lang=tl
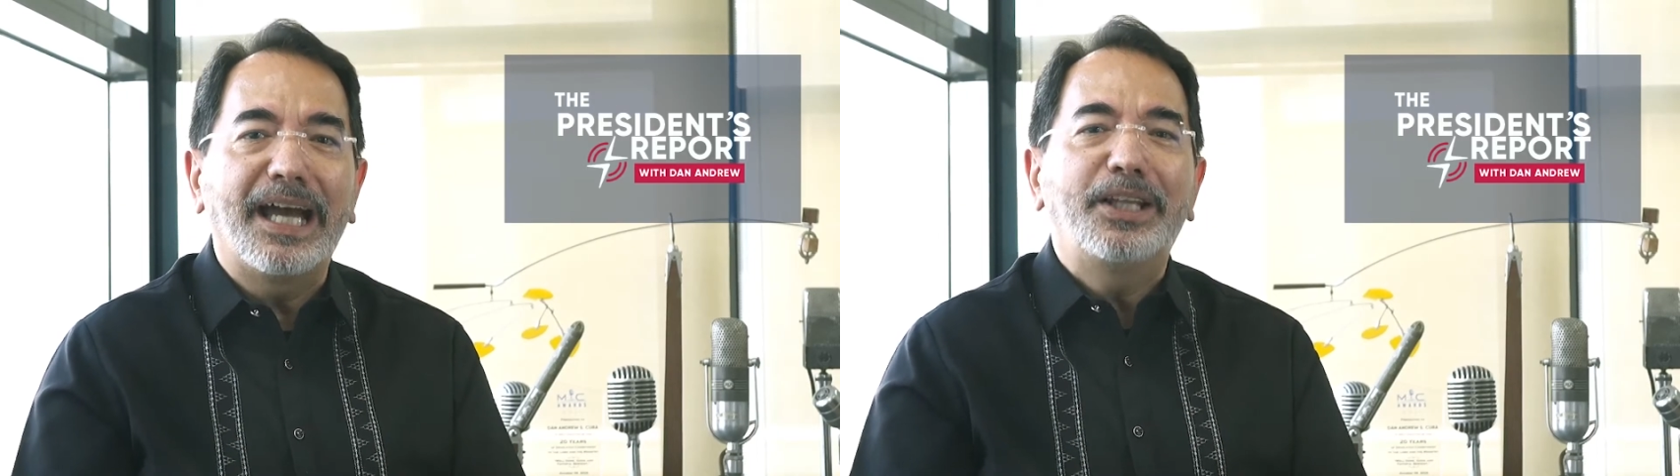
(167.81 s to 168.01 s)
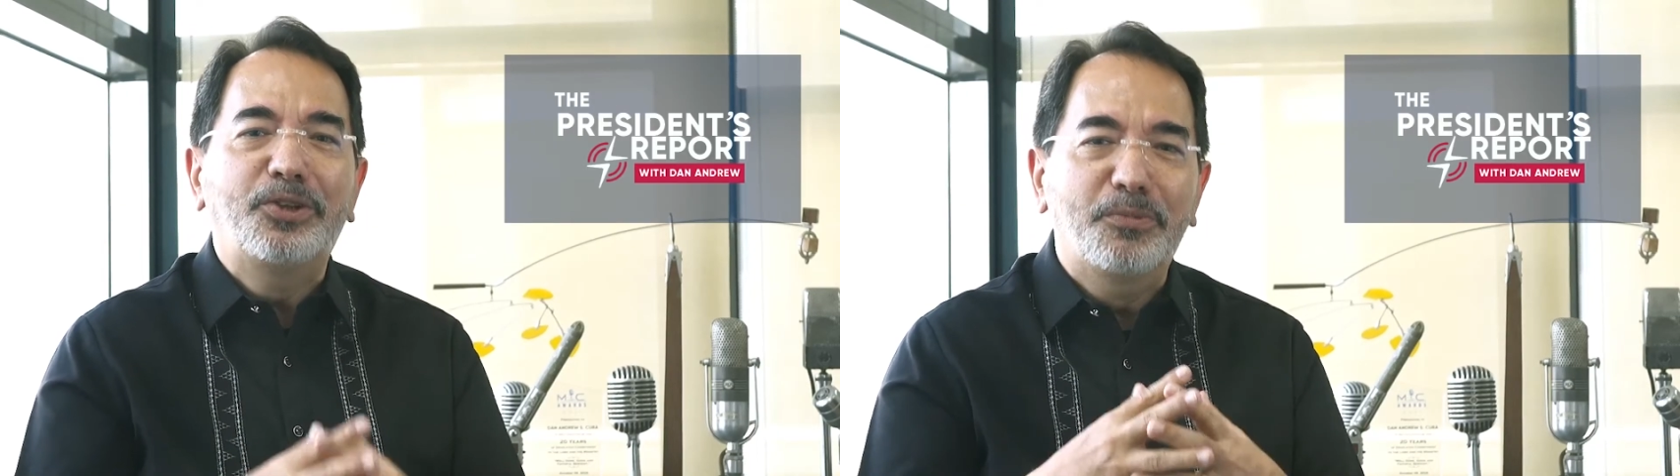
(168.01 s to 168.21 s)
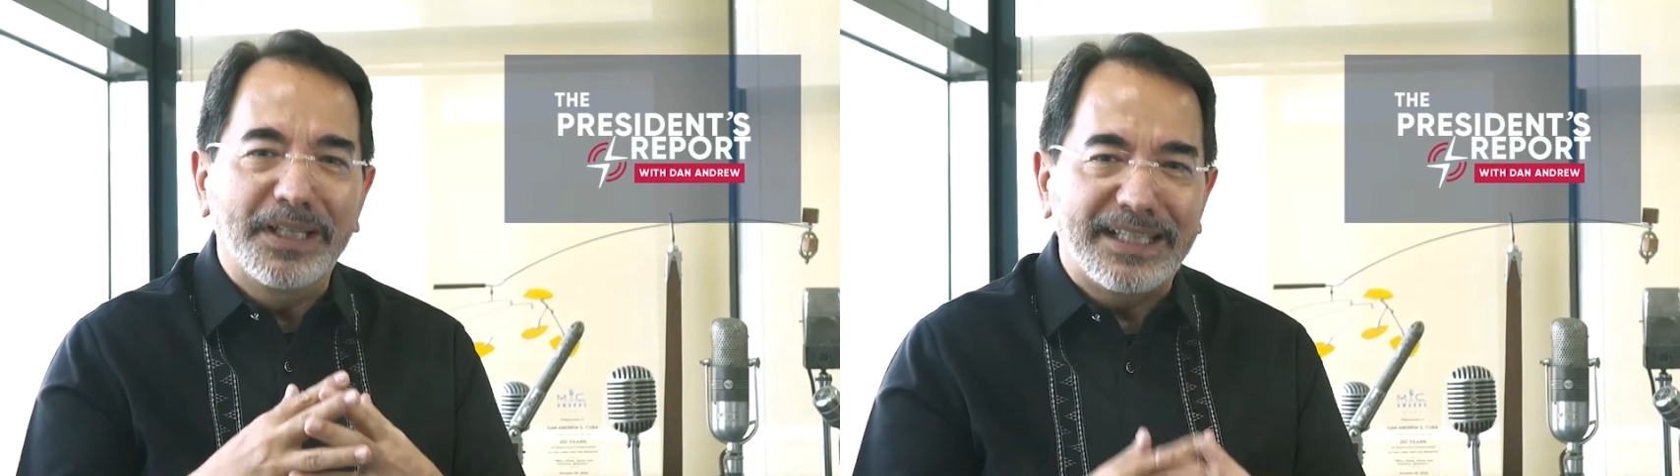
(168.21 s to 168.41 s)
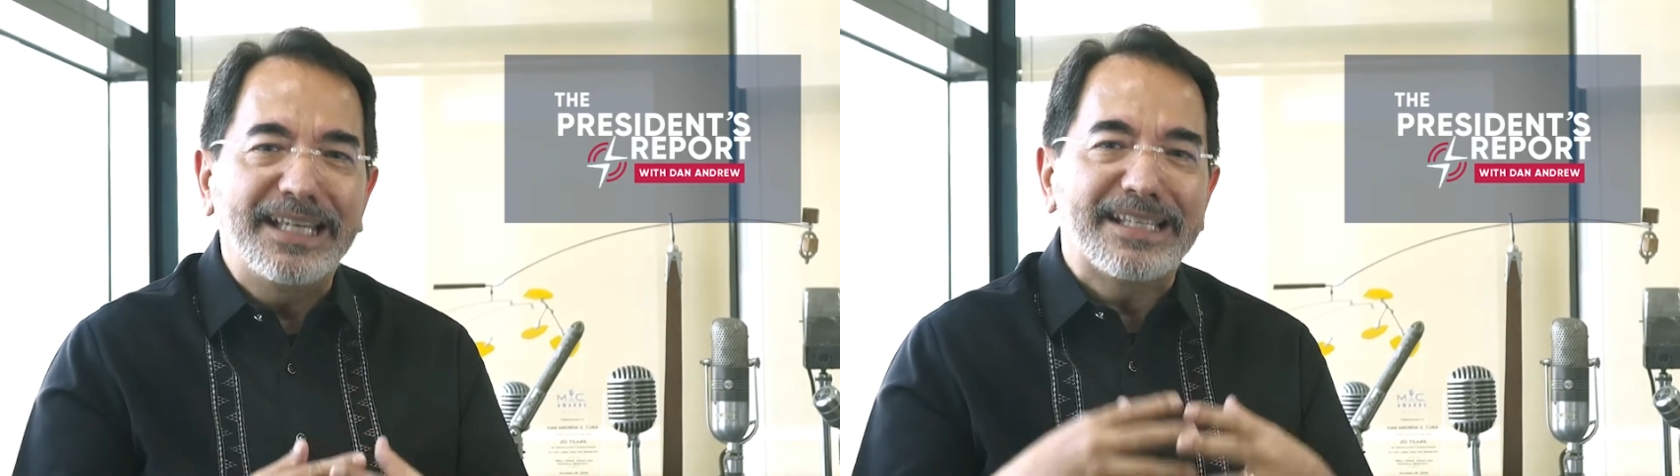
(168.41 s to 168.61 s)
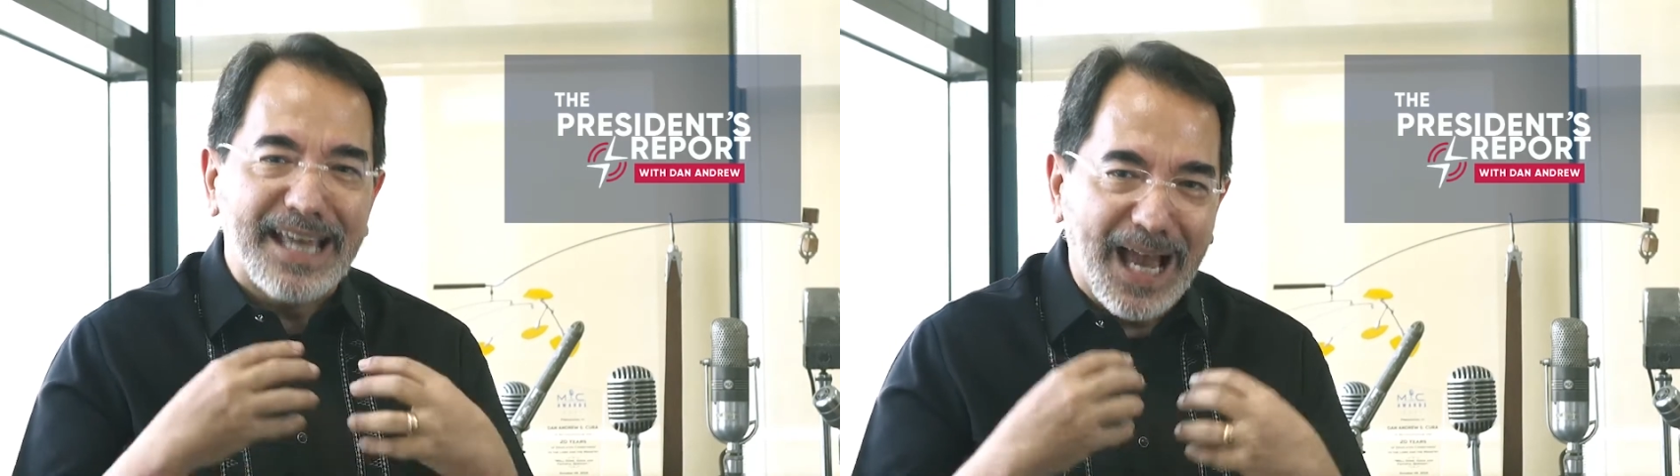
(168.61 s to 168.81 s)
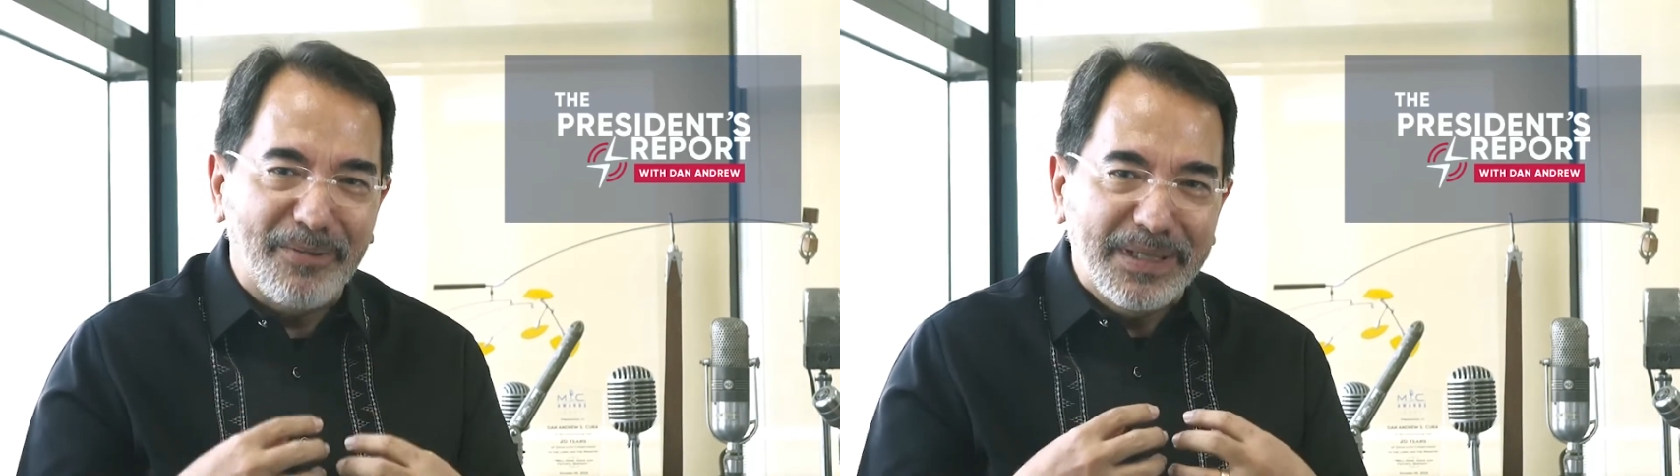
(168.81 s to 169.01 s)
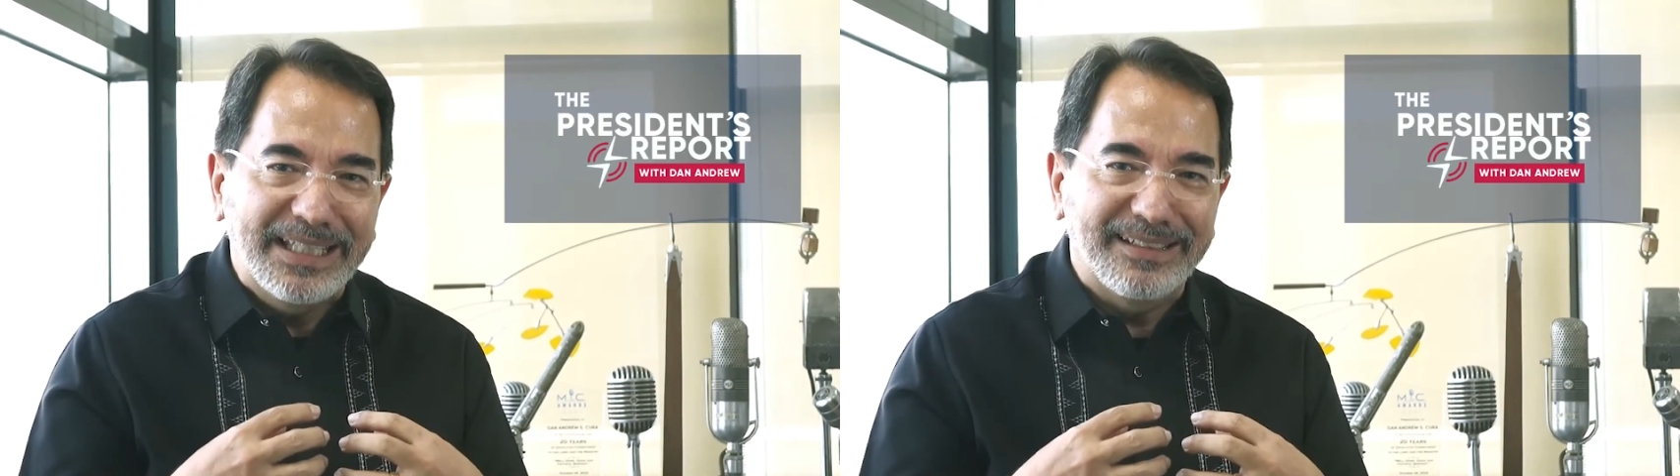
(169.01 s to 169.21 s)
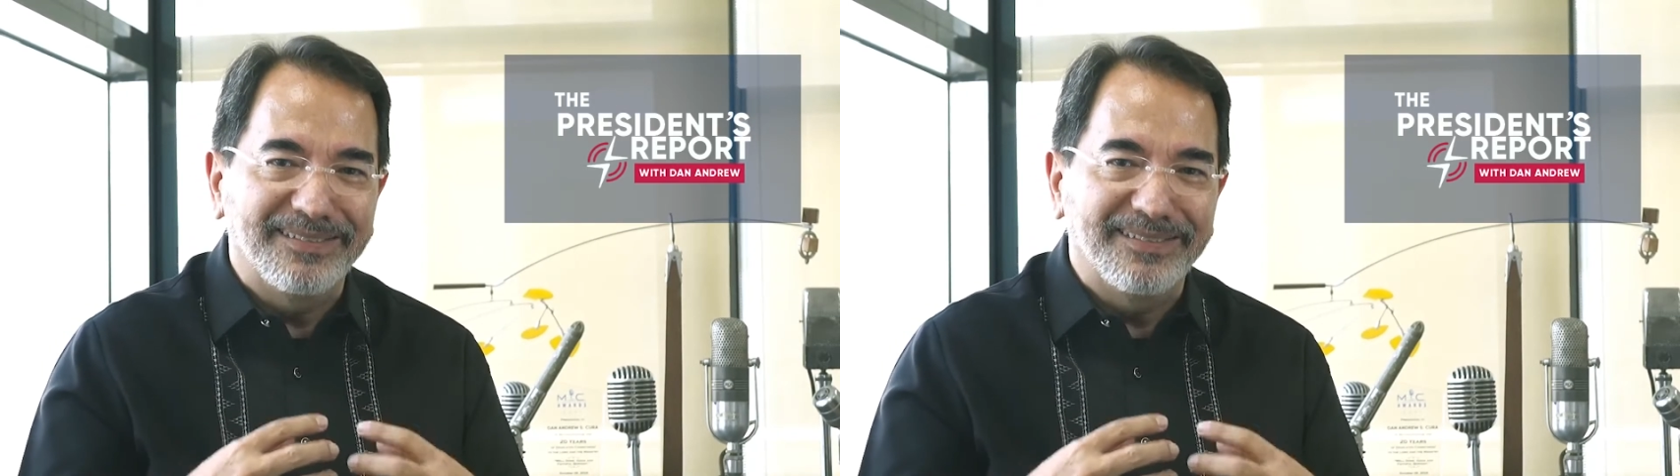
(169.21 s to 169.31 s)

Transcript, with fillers: ay dumating sa amin.